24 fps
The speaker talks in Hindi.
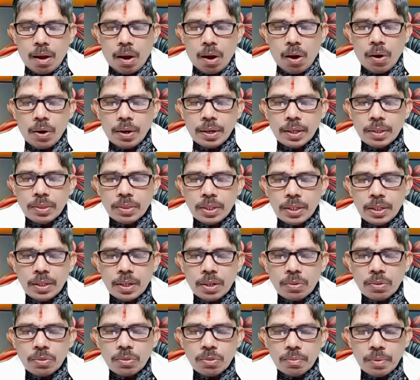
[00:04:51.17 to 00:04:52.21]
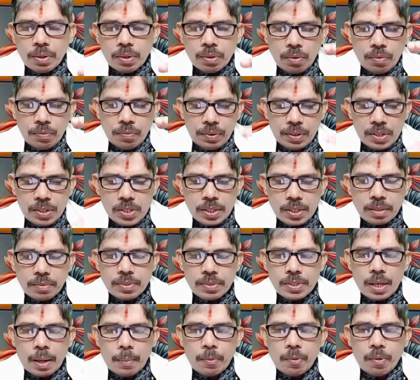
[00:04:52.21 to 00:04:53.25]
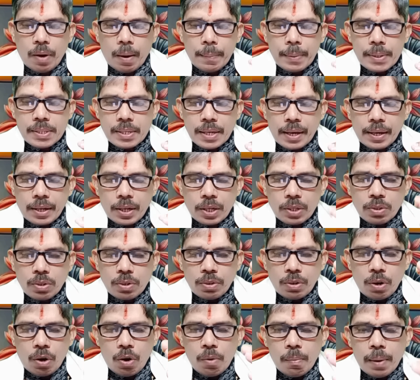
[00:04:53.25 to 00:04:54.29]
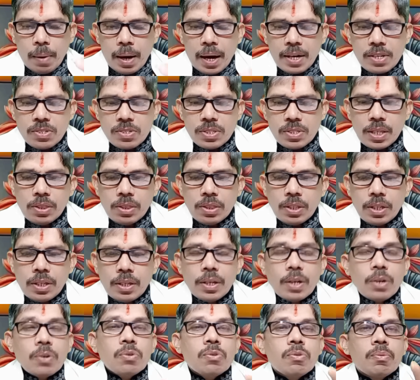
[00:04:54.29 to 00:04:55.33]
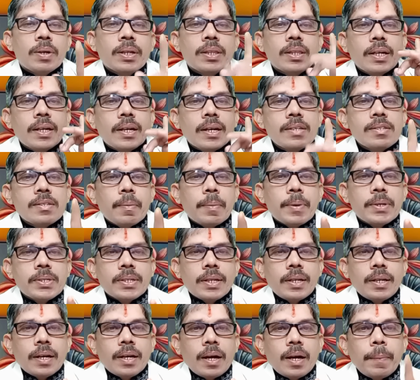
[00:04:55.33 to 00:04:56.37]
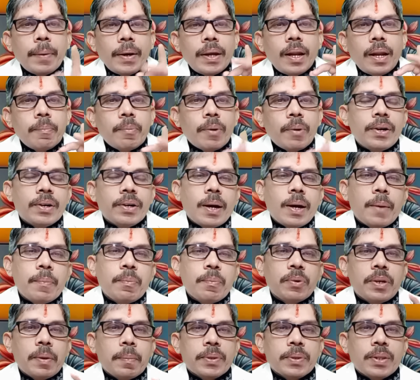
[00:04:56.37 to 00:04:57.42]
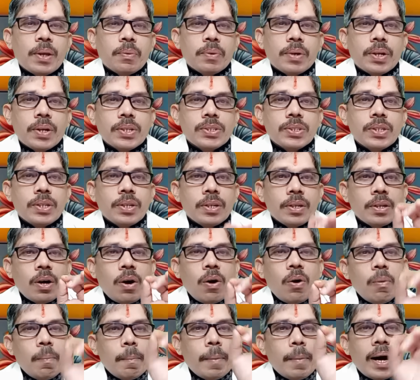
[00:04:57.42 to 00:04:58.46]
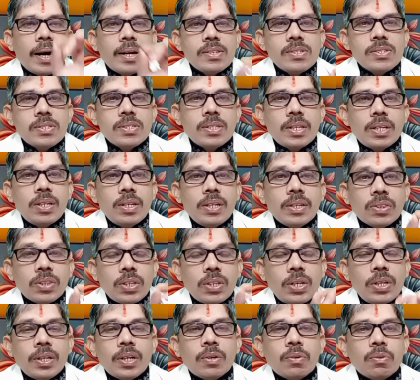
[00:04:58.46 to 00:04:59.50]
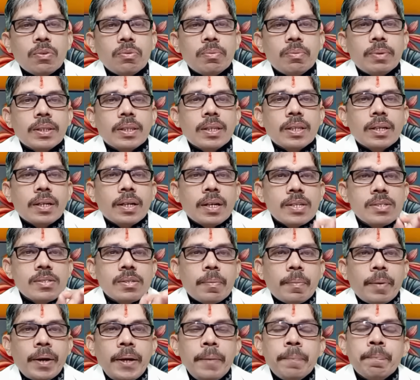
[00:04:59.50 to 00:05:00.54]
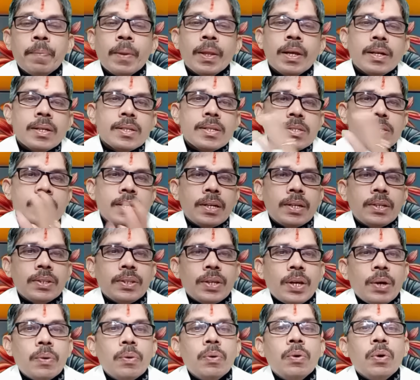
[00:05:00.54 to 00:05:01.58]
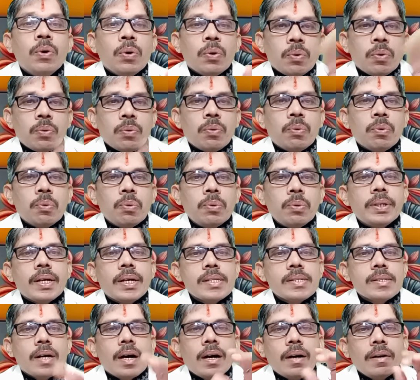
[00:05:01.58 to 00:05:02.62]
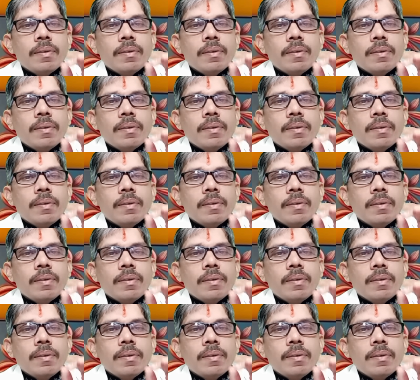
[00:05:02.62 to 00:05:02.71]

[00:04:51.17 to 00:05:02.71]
और ये तीन अक्टूबर को फिर सतविशा में वापस आएंगे तो नौ मार्च से तीन अक्टूबर तक का समय चलेगा पहला पॉइंट आपको ये पता होना चाहिए नौ मार्च से तीन अक्टूबर तक का समय शनिदेव गुरु जैसा